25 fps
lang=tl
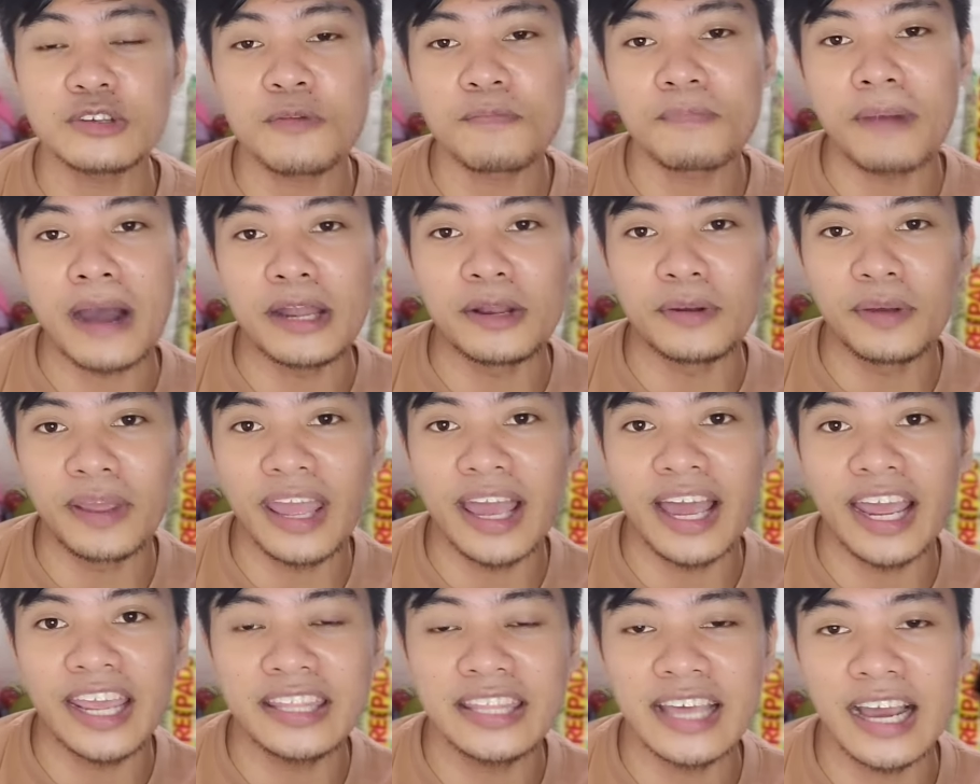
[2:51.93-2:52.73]
kung paano
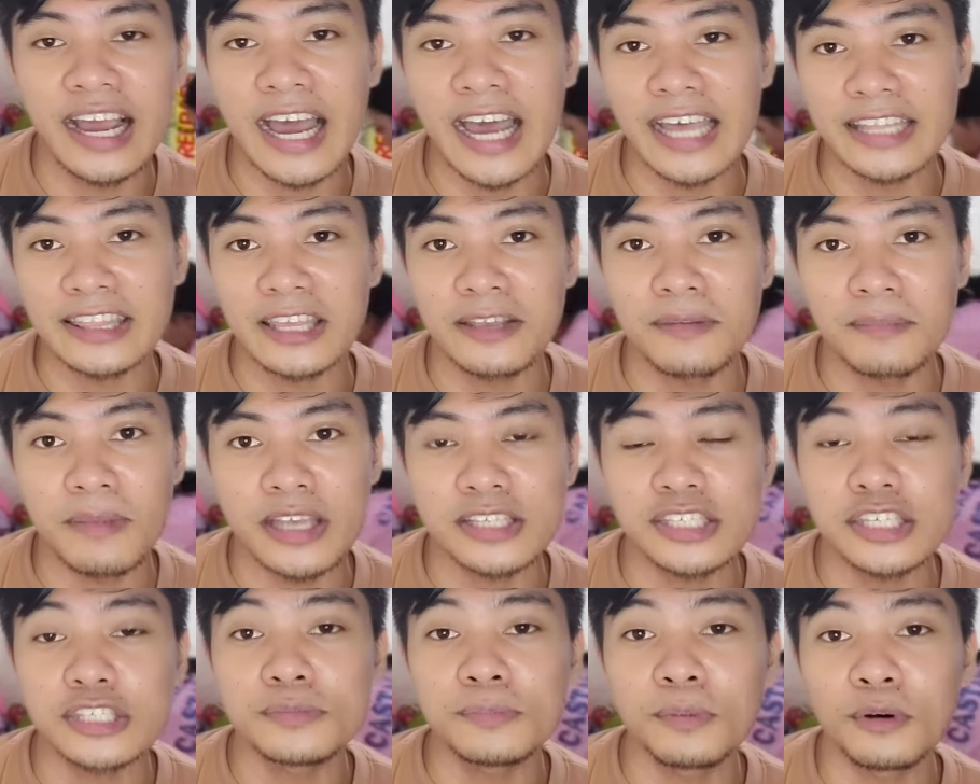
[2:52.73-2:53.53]
i-hide ang ating
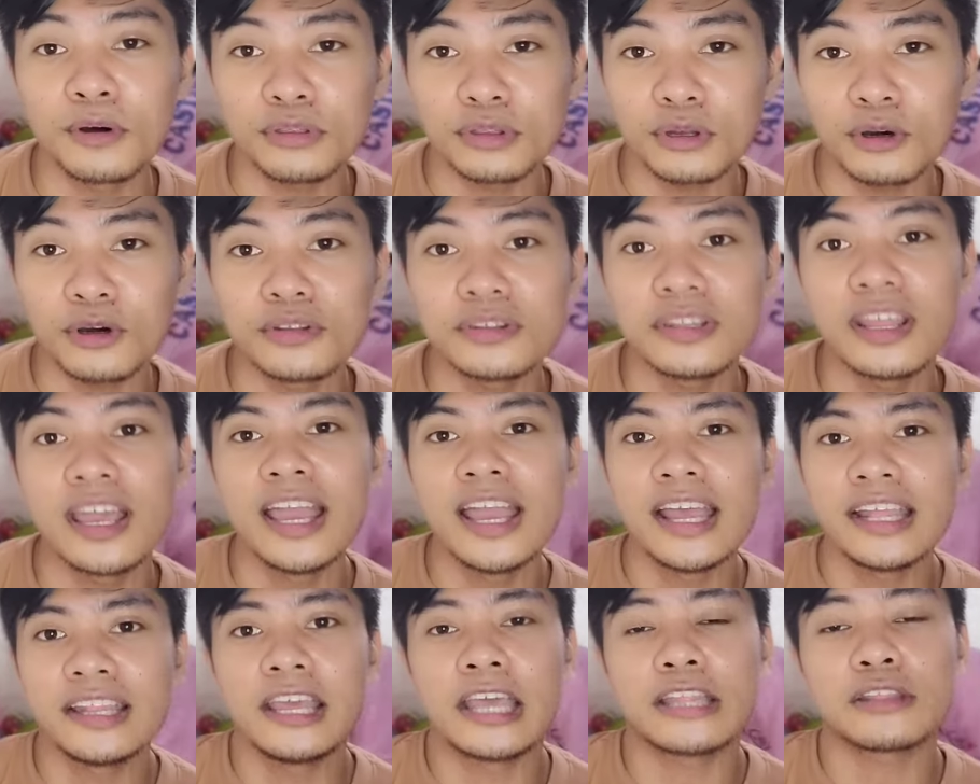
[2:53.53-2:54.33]
message button
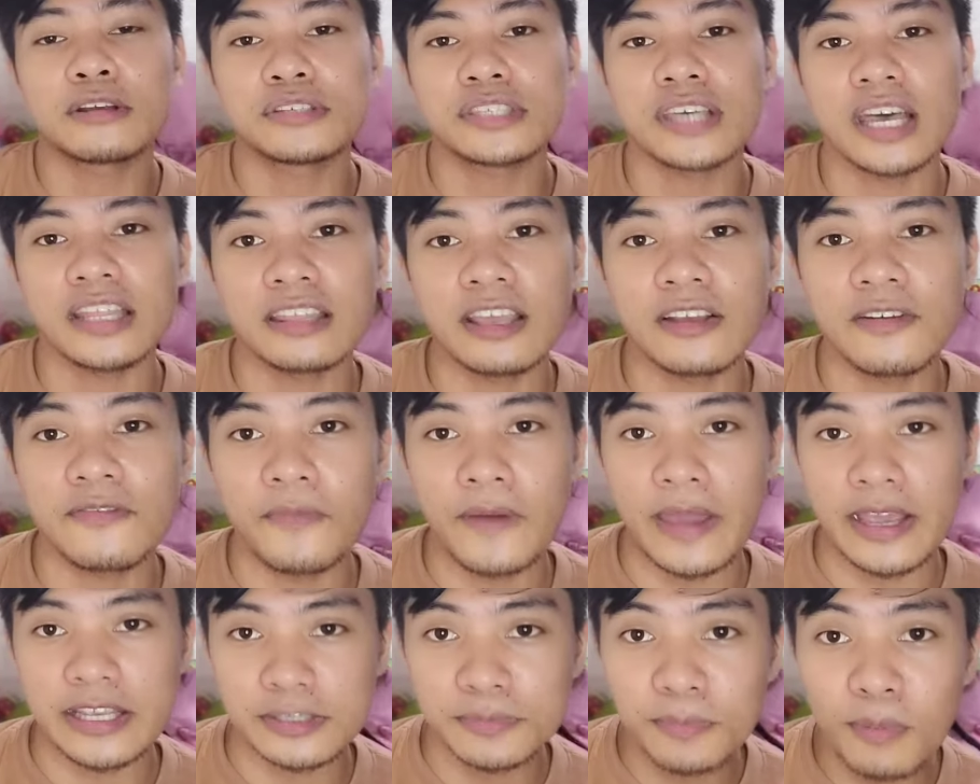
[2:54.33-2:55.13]
dito sa ating
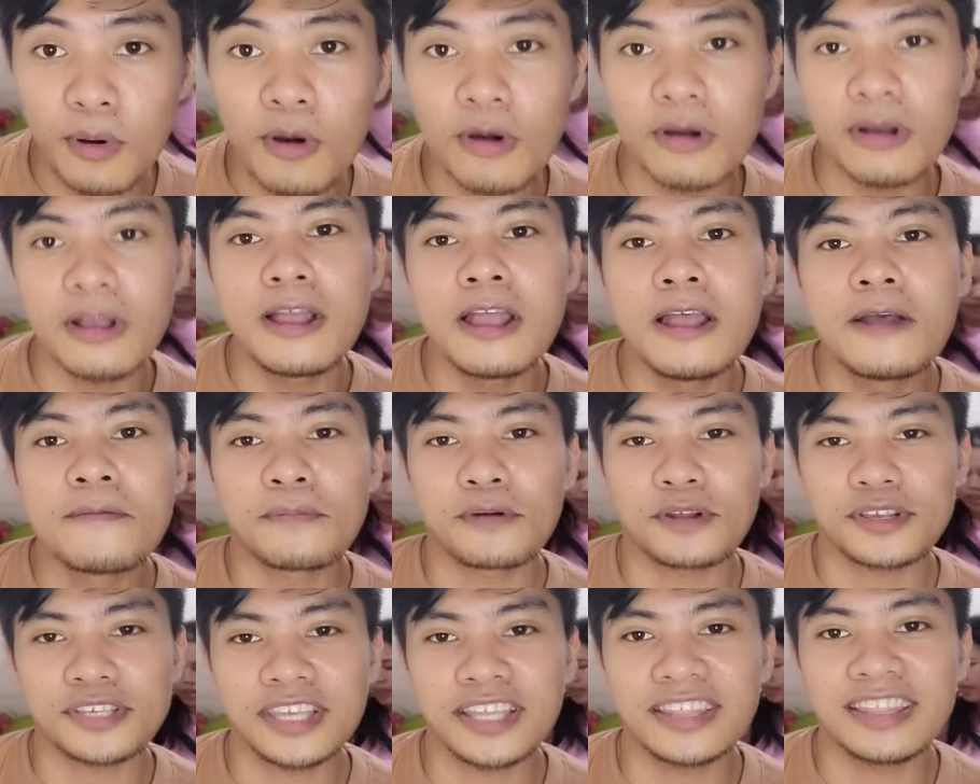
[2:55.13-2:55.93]
Facebook,
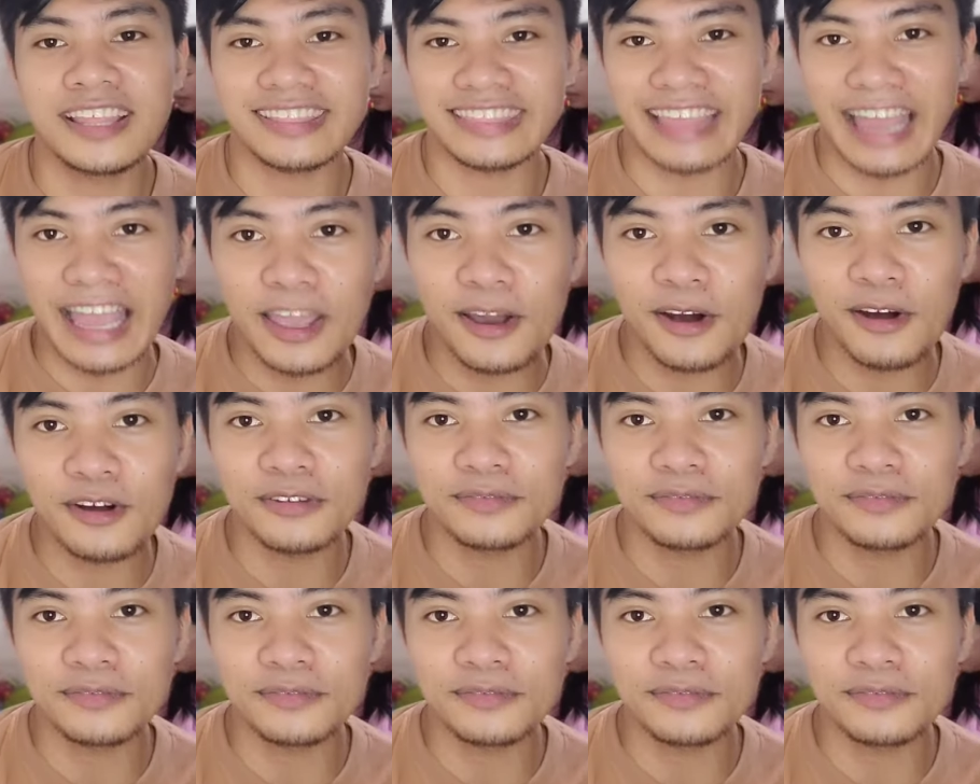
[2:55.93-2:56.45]
proceed na tayo